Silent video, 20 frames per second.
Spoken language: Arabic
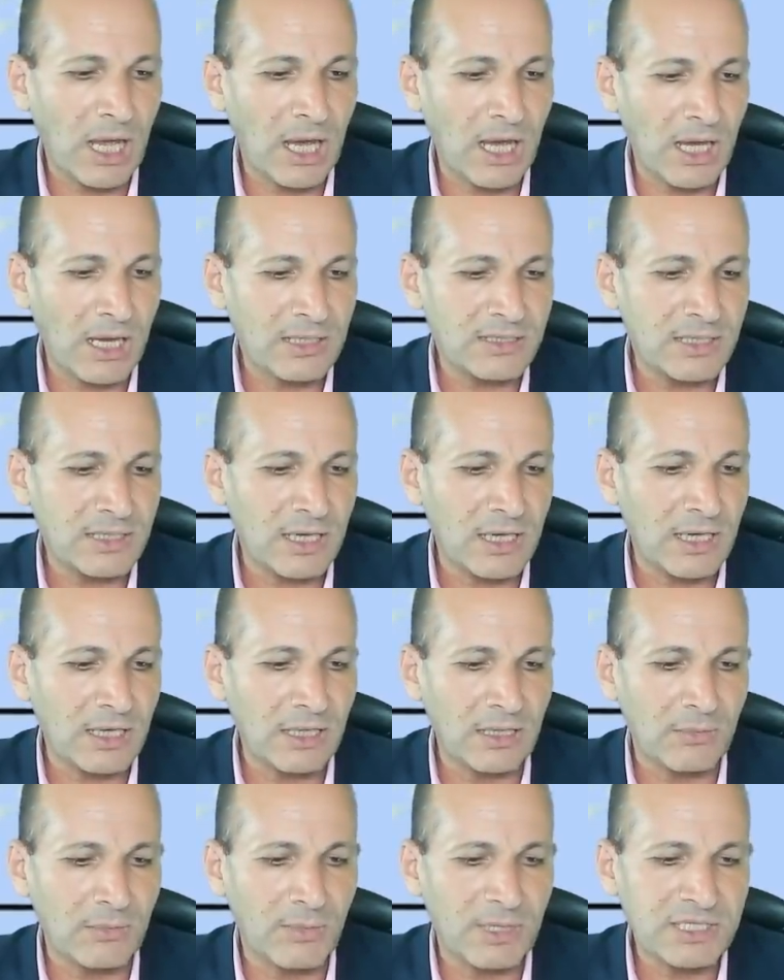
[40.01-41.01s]

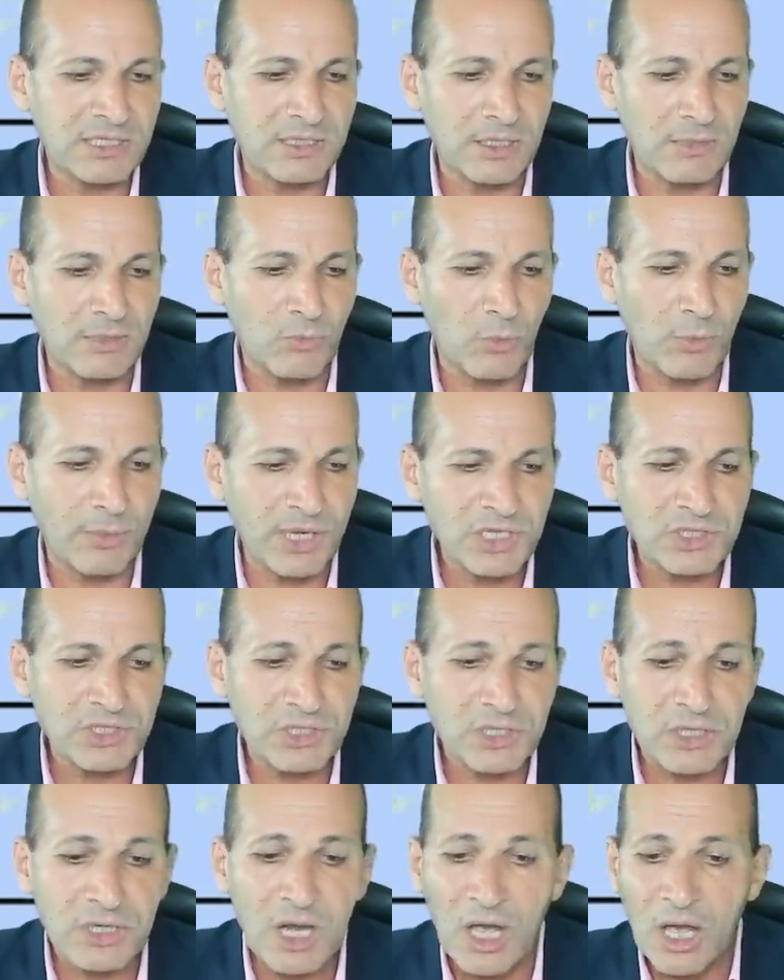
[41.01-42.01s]
هذا البث
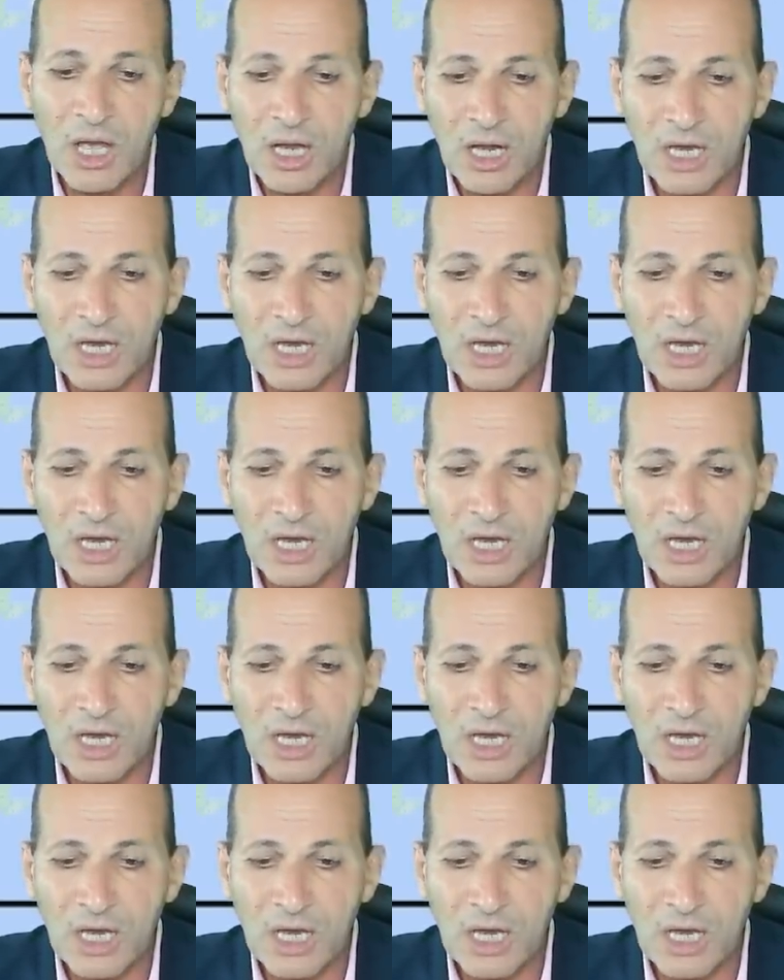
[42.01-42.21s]
المباشر